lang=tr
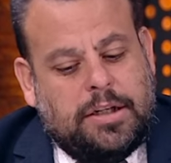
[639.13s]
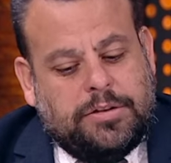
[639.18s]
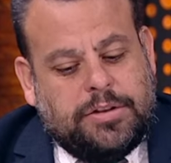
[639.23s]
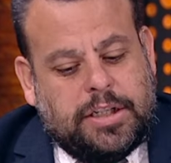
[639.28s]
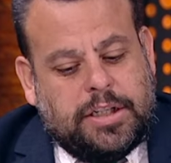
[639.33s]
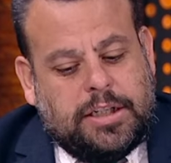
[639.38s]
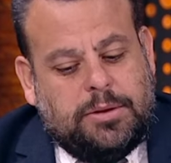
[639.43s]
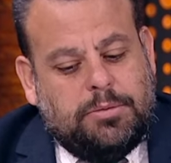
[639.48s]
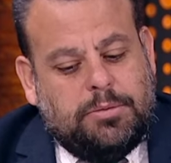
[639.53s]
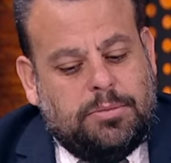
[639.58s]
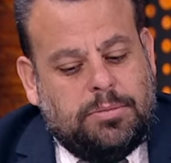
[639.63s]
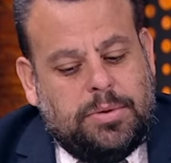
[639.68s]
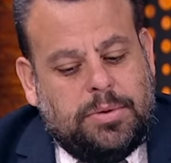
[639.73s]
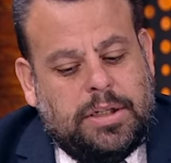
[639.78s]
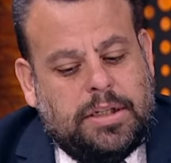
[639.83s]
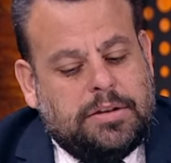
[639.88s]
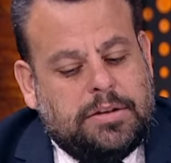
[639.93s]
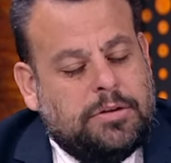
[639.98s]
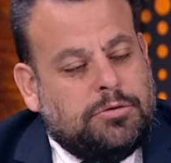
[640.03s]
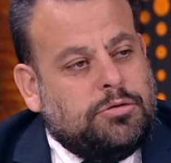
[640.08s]
takımı
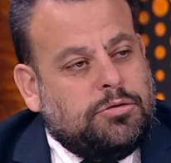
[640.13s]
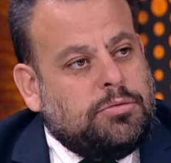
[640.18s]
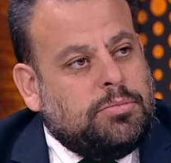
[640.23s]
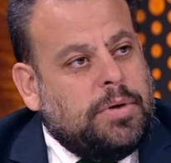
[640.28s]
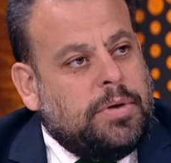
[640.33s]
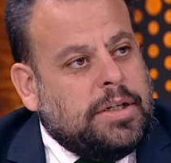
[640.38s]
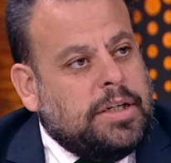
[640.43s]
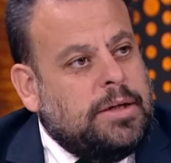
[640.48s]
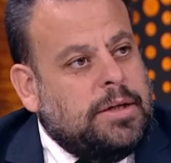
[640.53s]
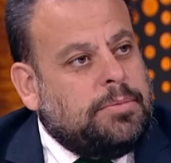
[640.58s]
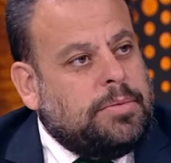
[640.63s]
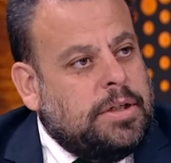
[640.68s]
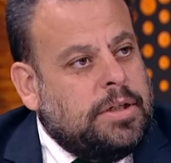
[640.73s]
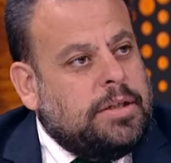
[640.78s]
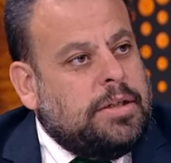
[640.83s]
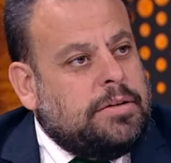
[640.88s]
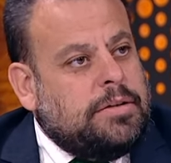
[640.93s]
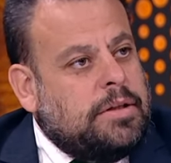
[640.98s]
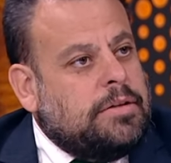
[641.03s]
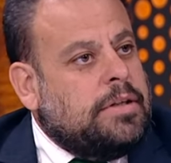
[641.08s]
bir arada tutmak hep
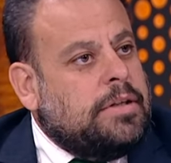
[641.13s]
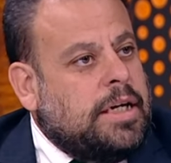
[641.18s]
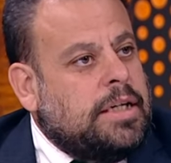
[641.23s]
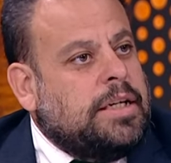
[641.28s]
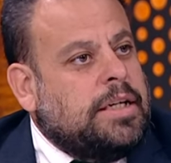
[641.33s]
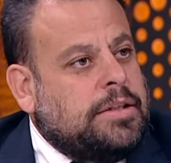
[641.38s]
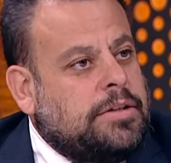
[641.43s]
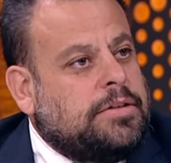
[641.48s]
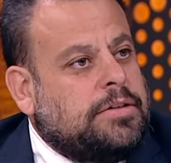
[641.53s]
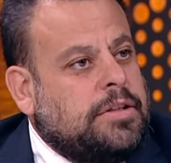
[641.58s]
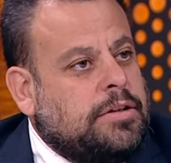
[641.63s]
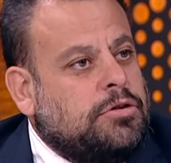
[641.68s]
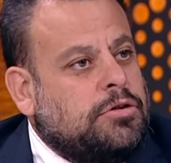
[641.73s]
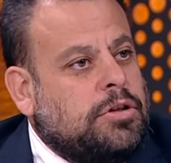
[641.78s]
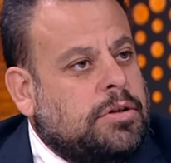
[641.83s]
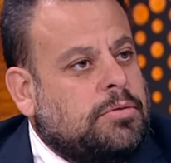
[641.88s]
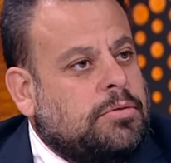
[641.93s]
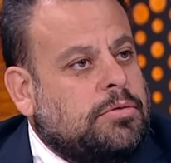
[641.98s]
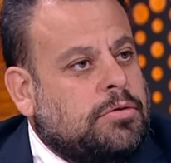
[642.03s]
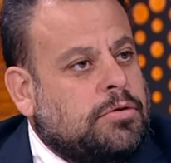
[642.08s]
genelde senin
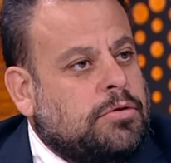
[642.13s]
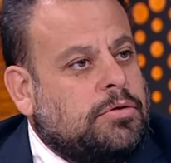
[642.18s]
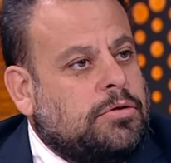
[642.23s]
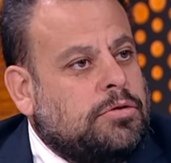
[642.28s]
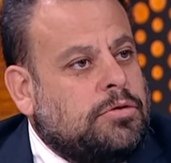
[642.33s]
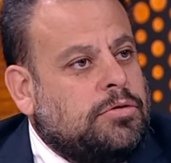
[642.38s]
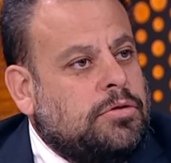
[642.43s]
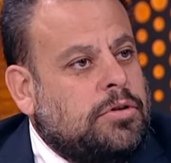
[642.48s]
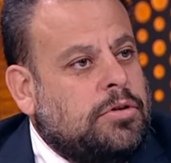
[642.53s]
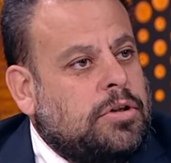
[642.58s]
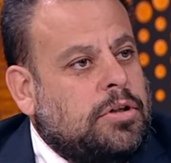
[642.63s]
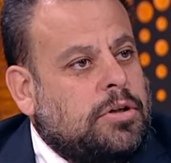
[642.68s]
görevin oluyordu.